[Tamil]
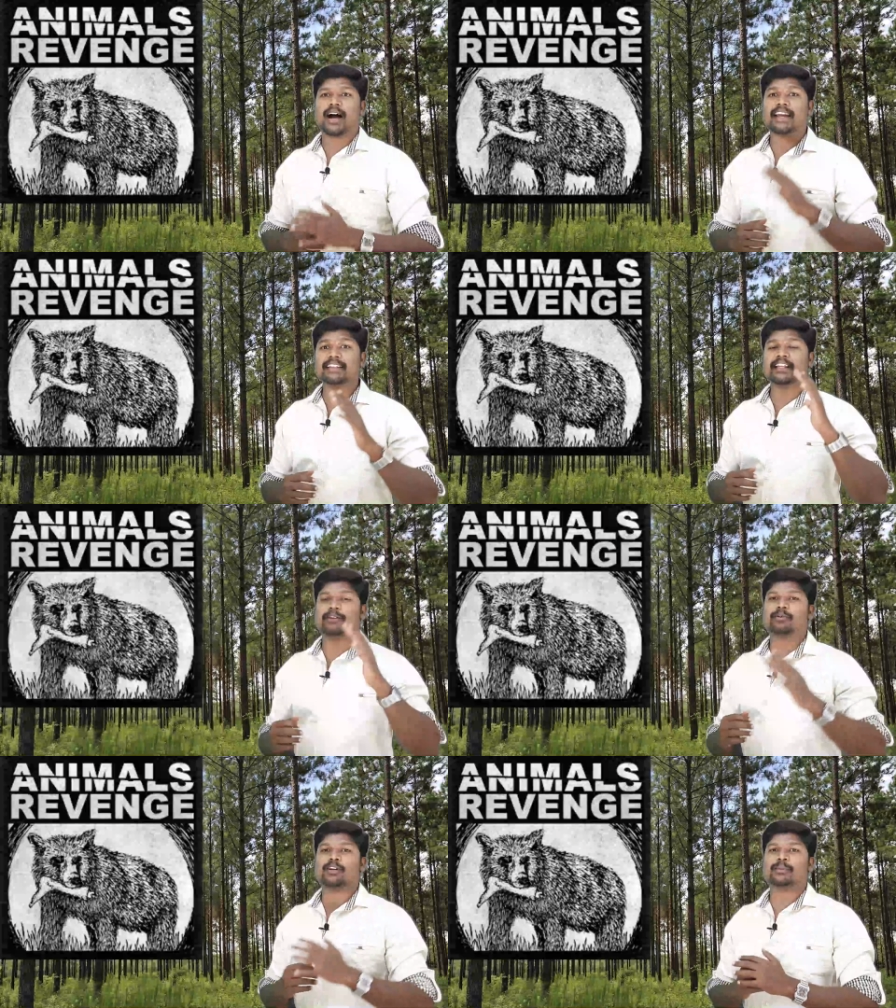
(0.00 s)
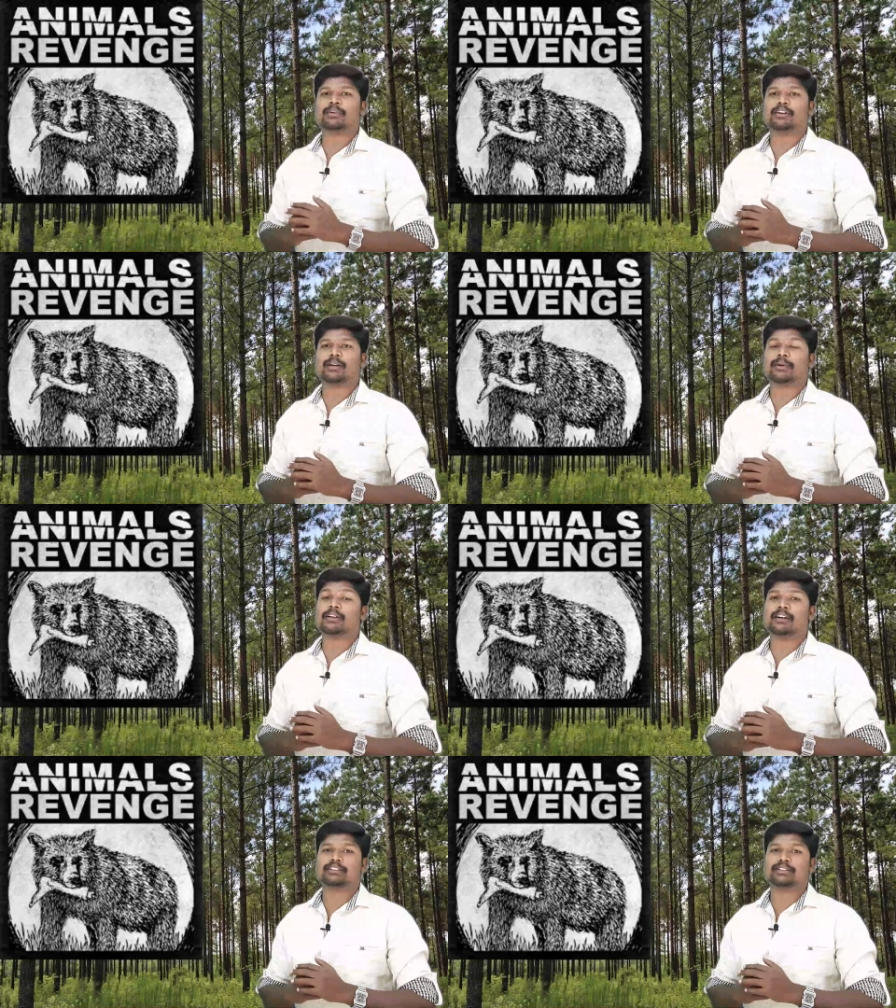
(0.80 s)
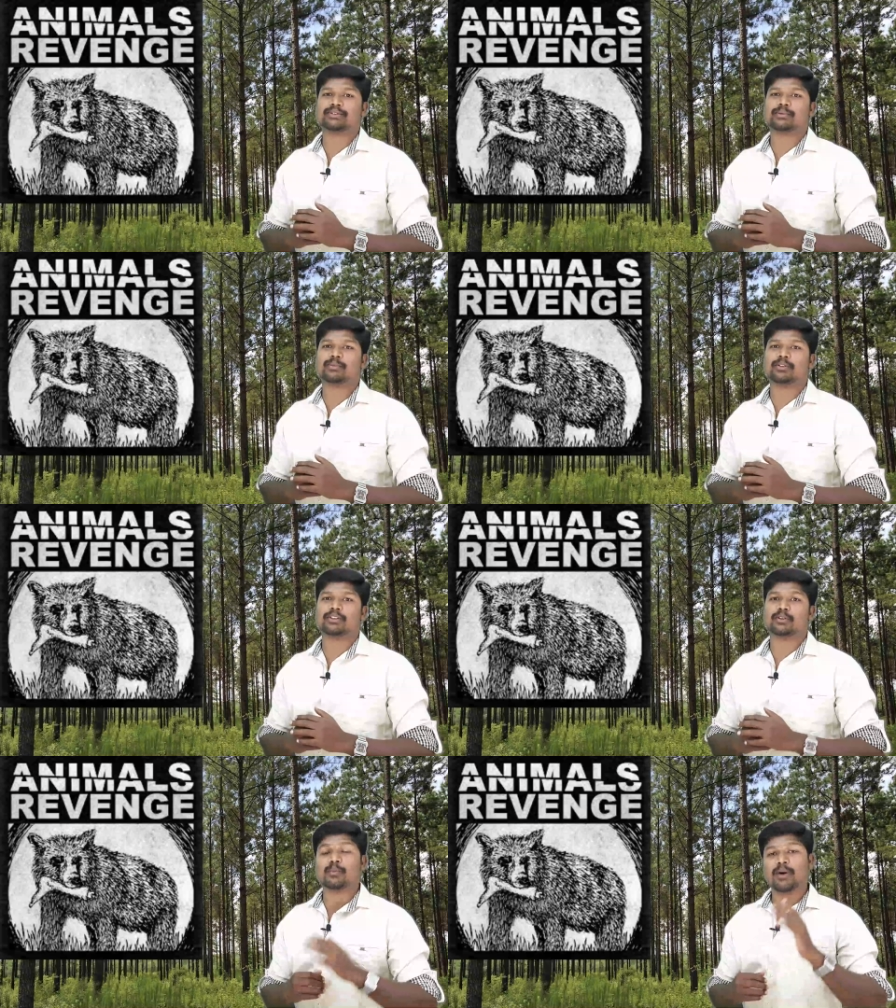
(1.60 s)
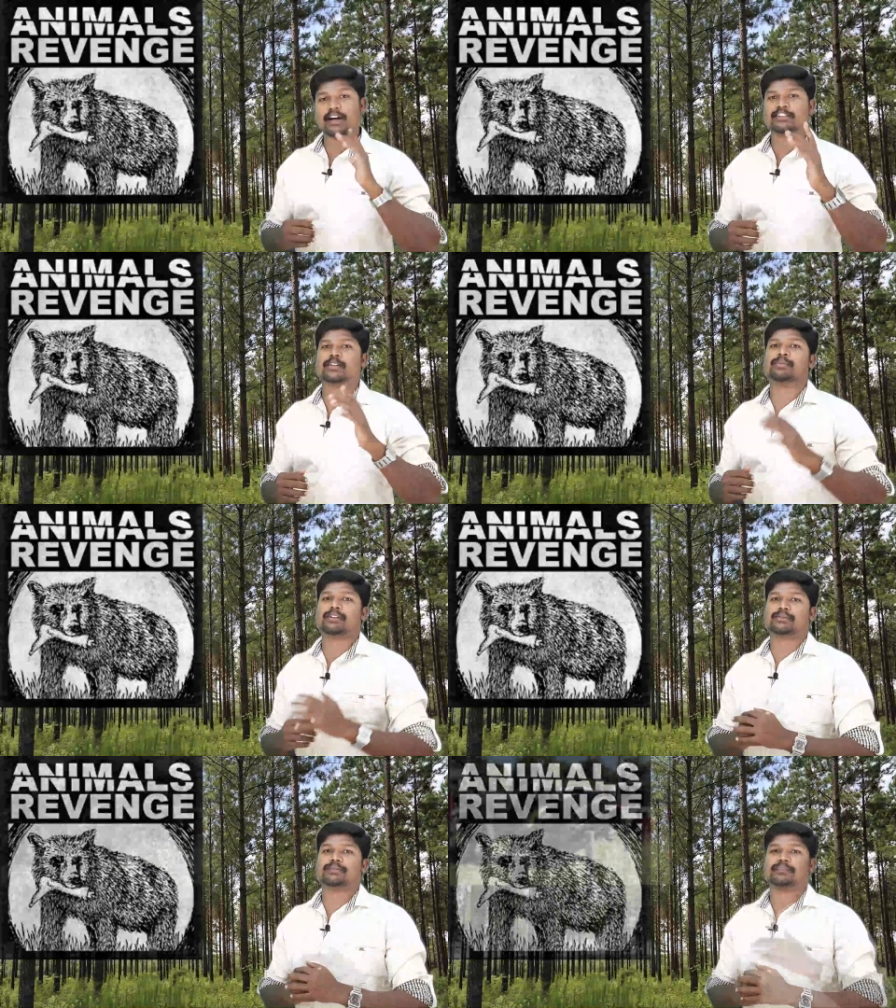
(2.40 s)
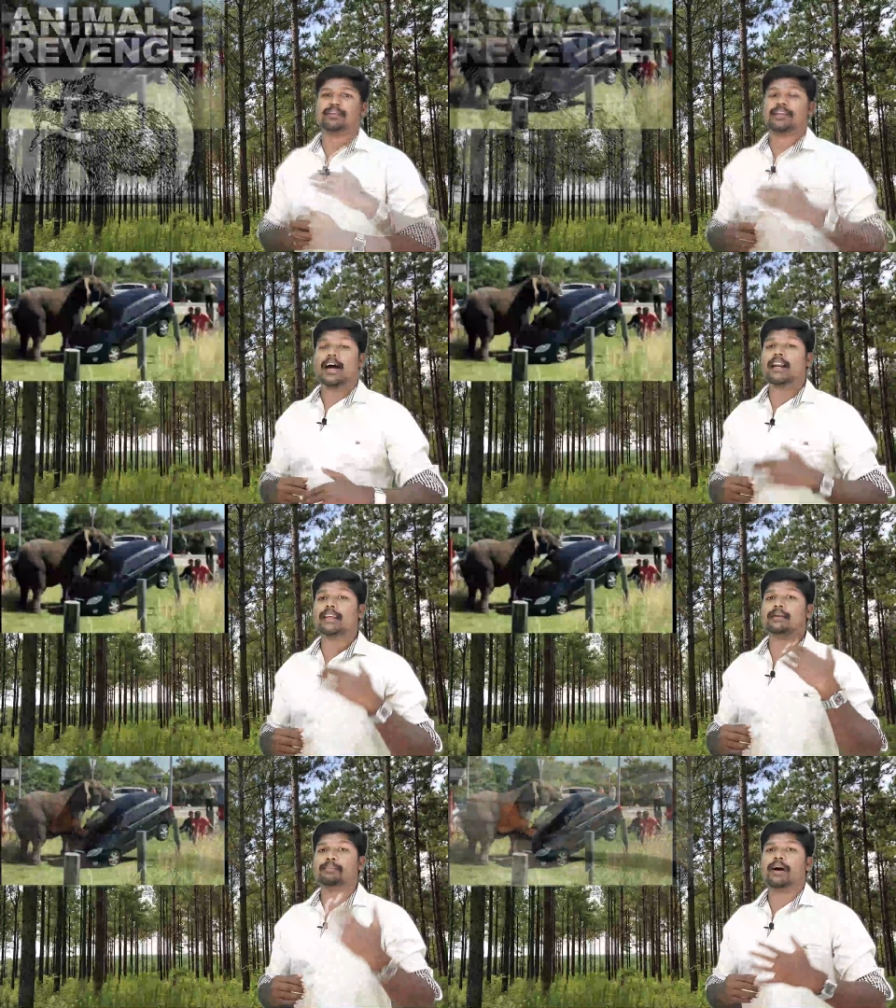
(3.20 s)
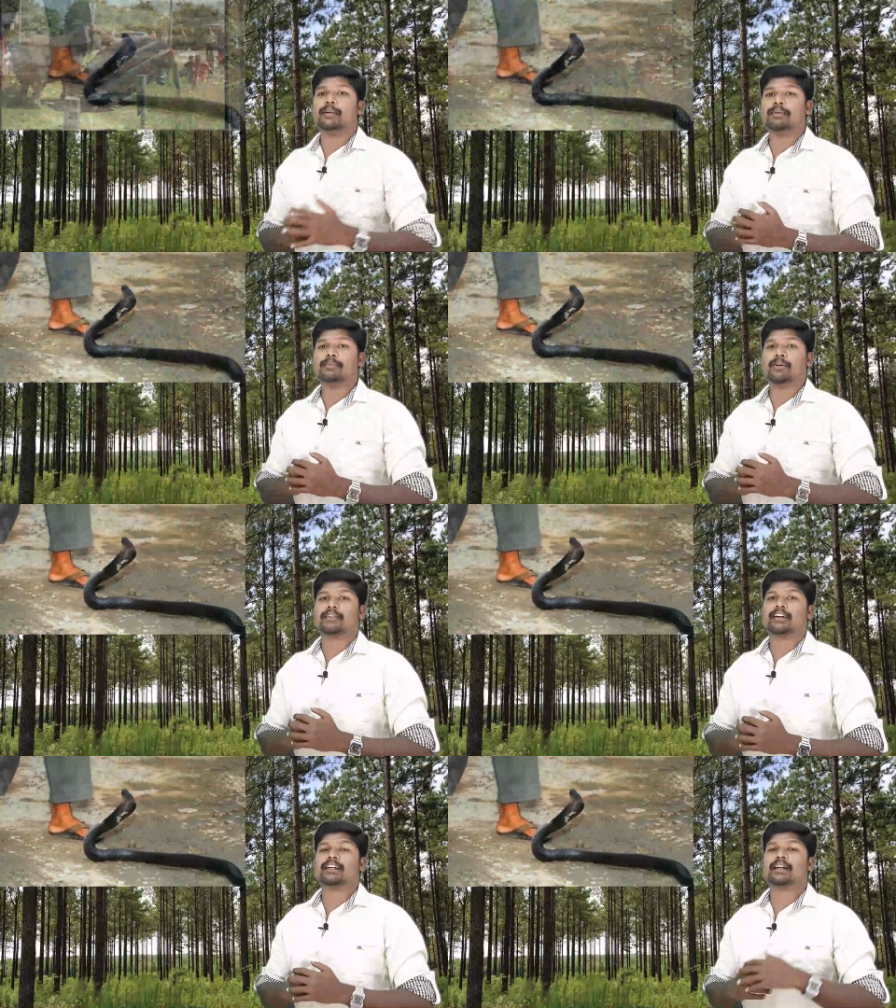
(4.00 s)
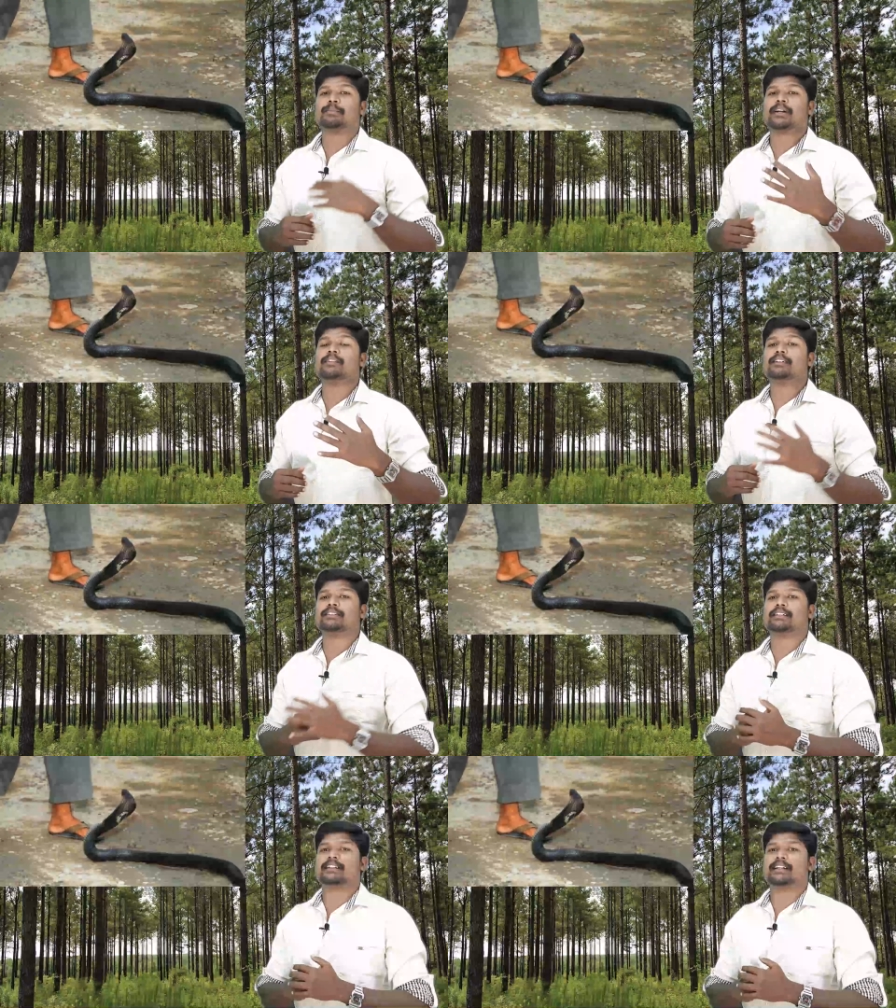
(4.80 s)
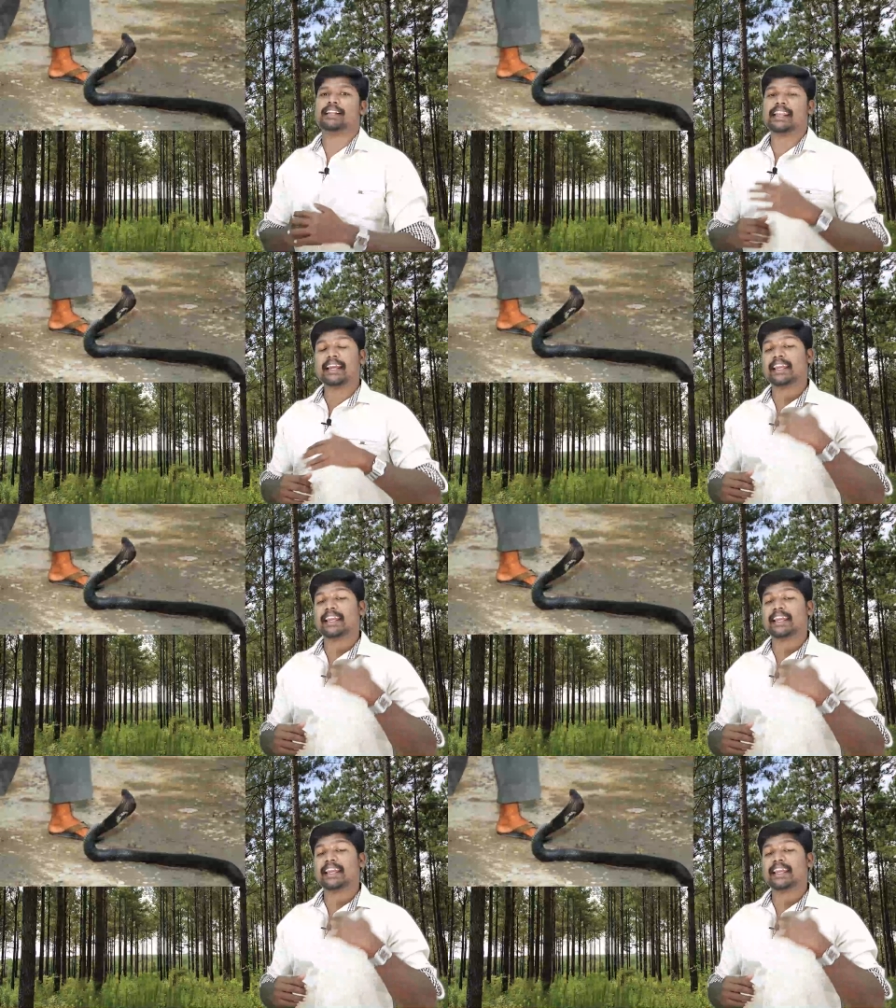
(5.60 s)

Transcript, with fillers: ஐந்தறிவு கொண்ட மிருகங்கள் பழி வாங்குதுன்னு சொல்லும்போது ரொம்ப ஆச்சரியமாக இருக்கும் யானை பாம்பு போன்ற விலங்குகள் பழி வாங்குதுன்ற நிறைய